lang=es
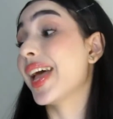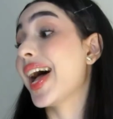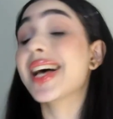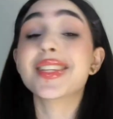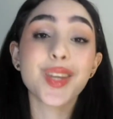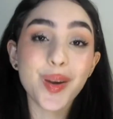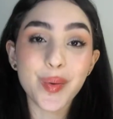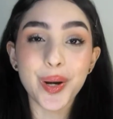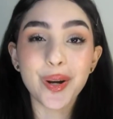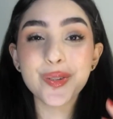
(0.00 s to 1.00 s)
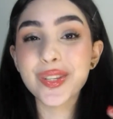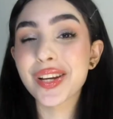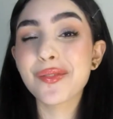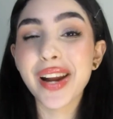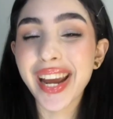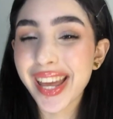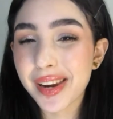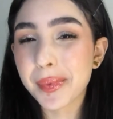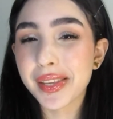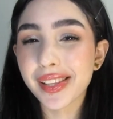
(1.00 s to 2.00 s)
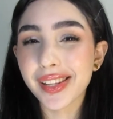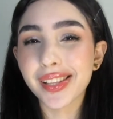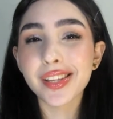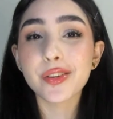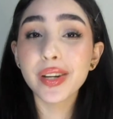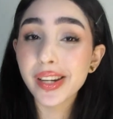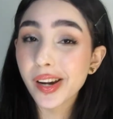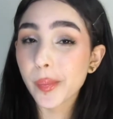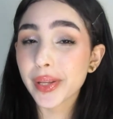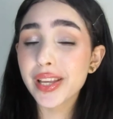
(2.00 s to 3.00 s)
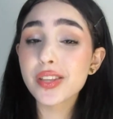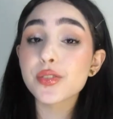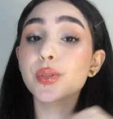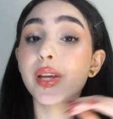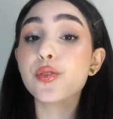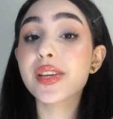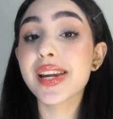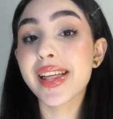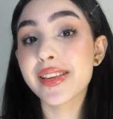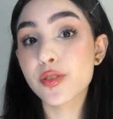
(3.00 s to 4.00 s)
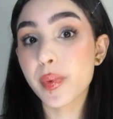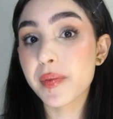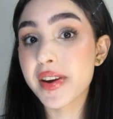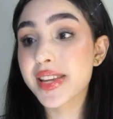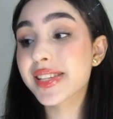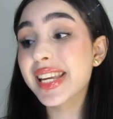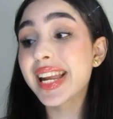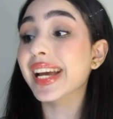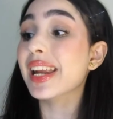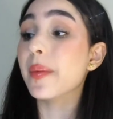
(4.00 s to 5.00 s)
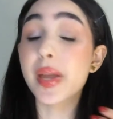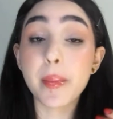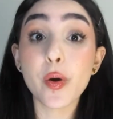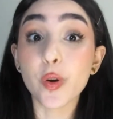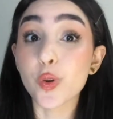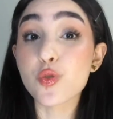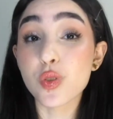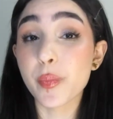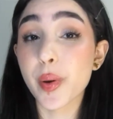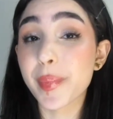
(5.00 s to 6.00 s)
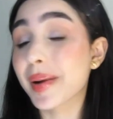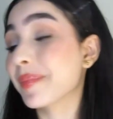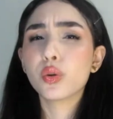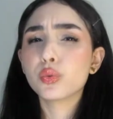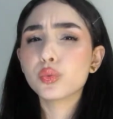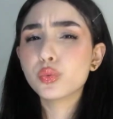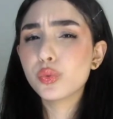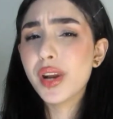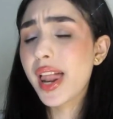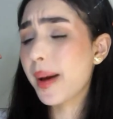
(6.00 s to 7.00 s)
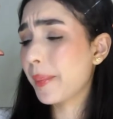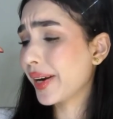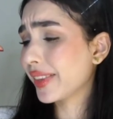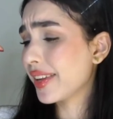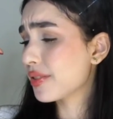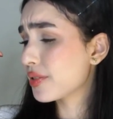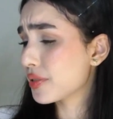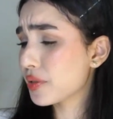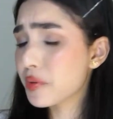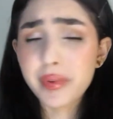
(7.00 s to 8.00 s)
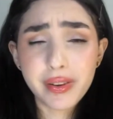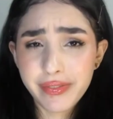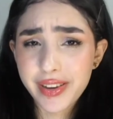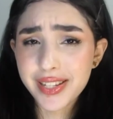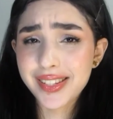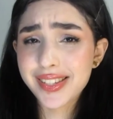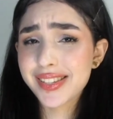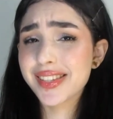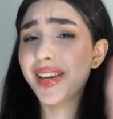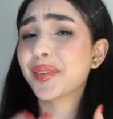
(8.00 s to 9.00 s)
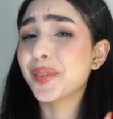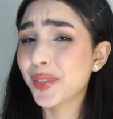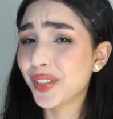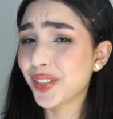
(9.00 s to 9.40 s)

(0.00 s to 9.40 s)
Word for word: Así que bueno, usen una crema hidratante Yo les recomiendo eso, ustedes usen las de su preferencia Y la que les vaya mejor con su tipo de piel uh, La parte super fancy según